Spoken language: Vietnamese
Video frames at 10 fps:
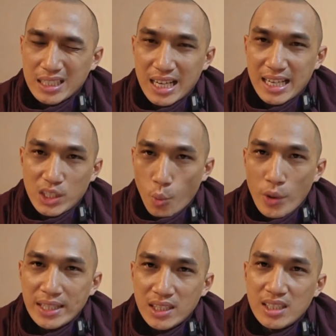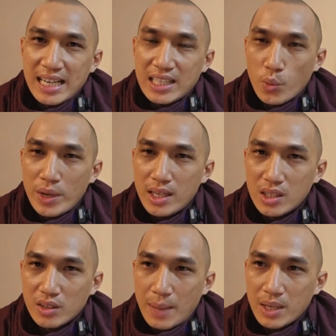cái nghe chủ ý tư đây là chủ ý
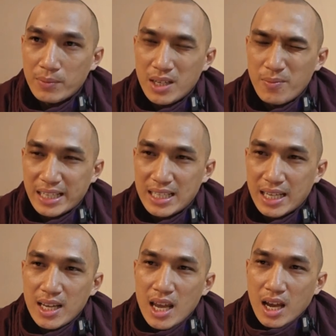làm cái những việc là gì